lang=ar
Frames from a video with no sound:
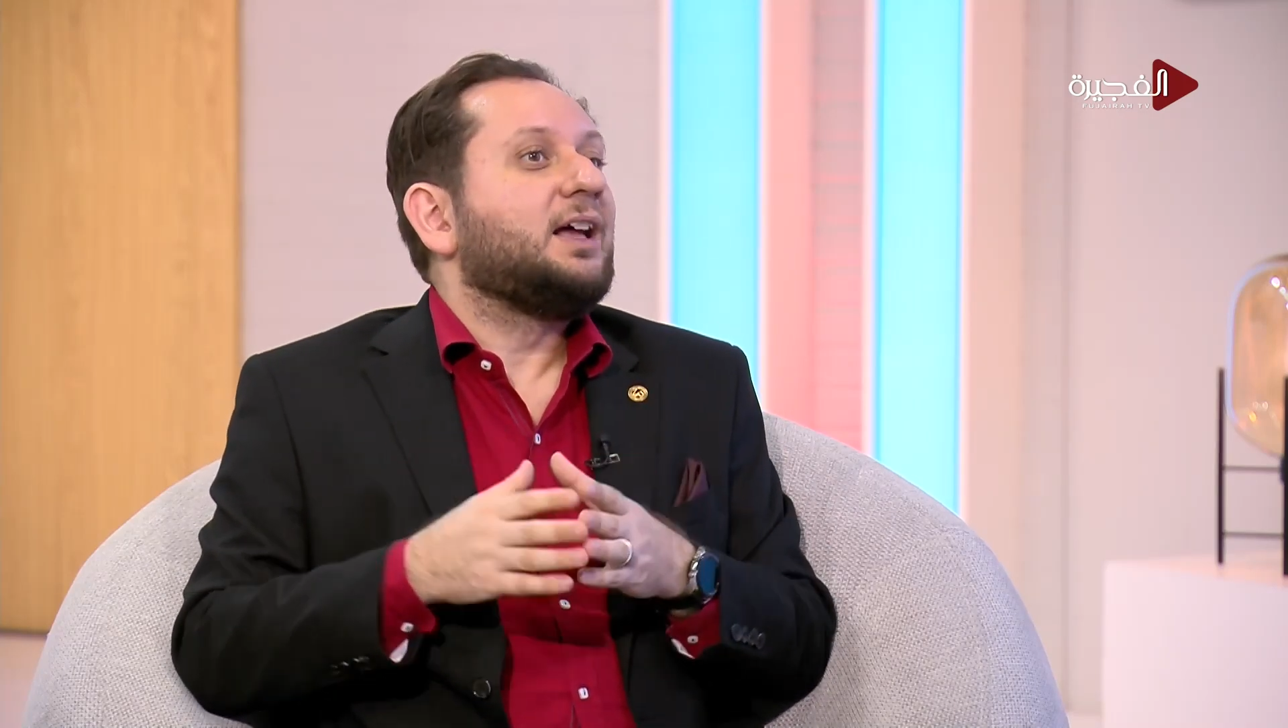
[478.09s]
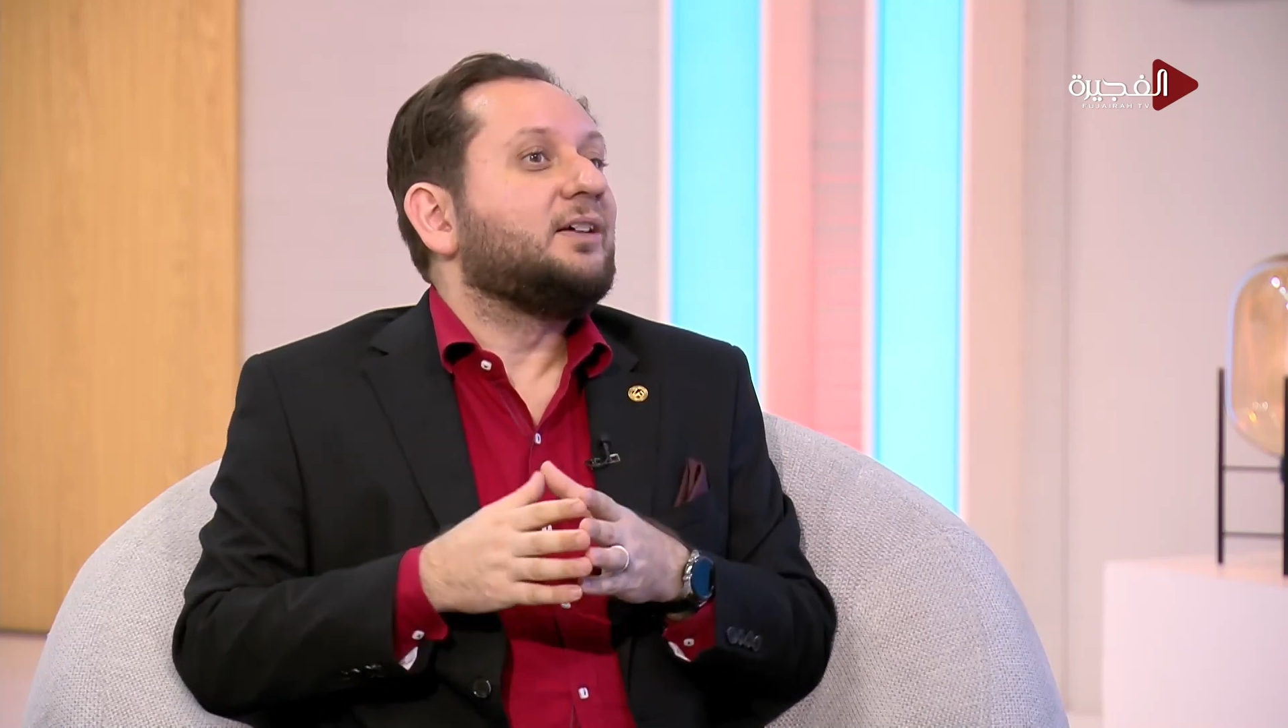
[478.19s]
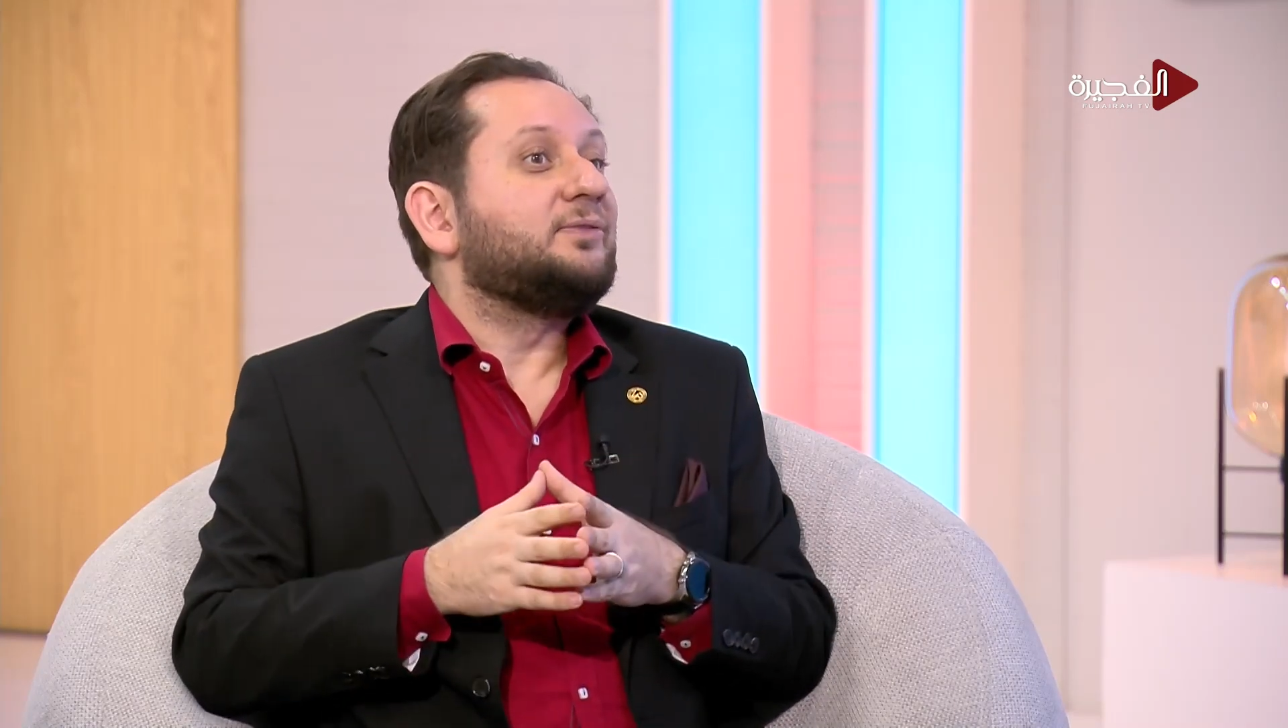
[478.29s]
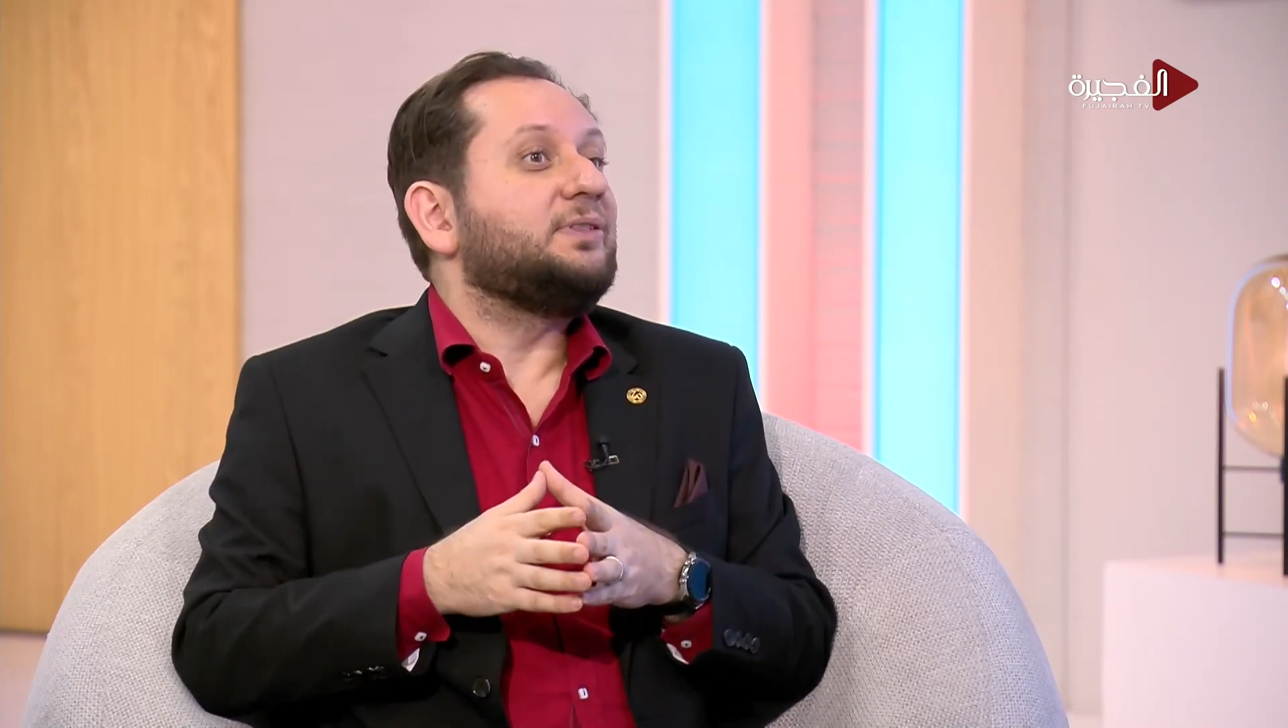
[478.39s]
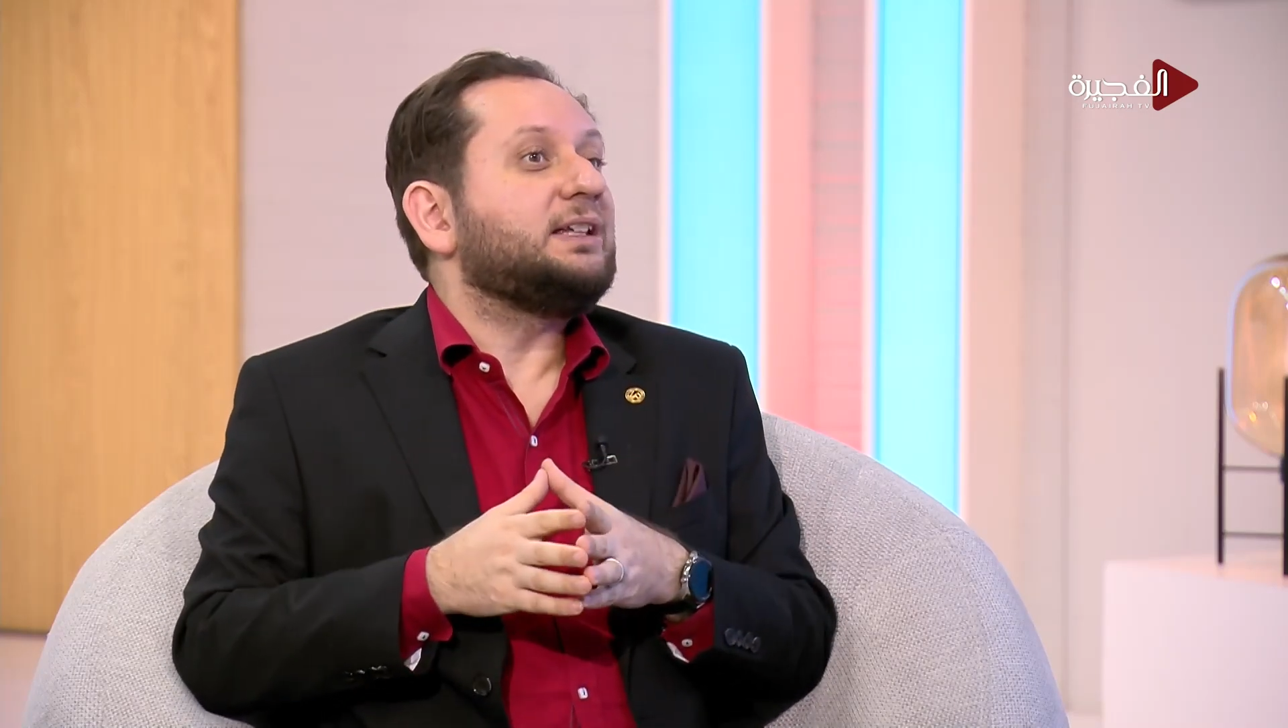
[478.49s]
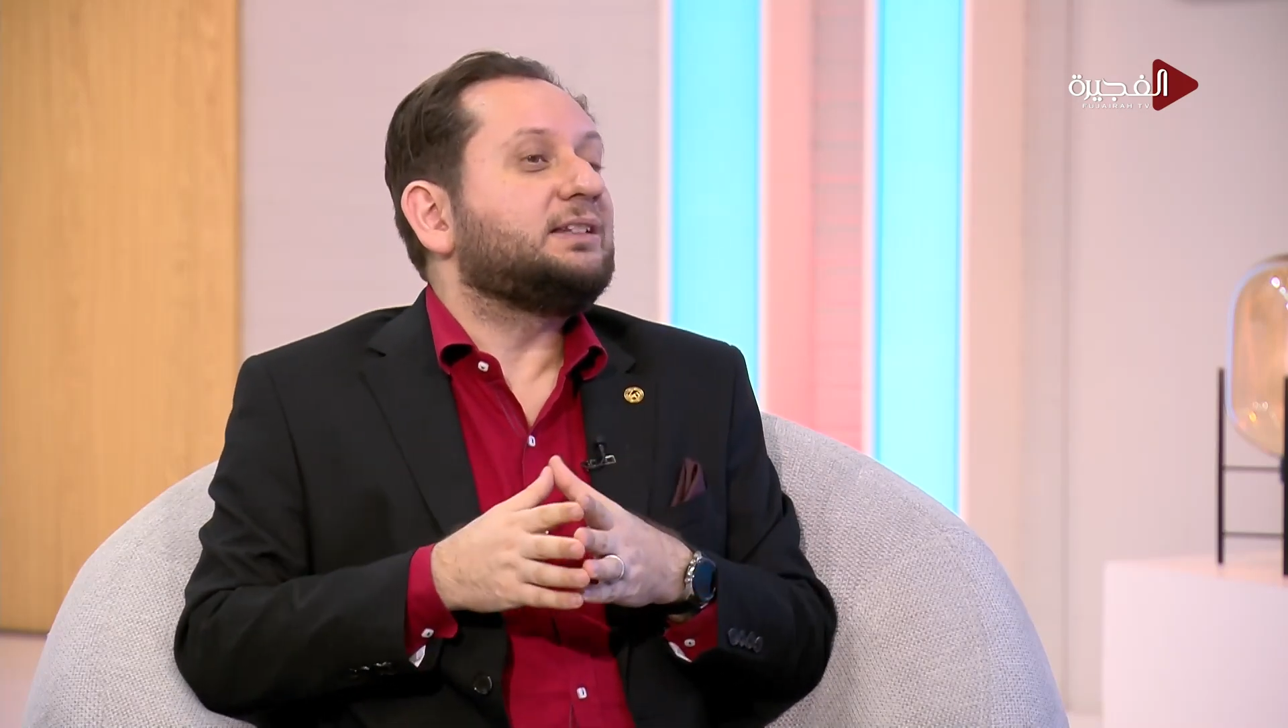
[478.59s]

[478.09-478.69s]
اللي نقدر في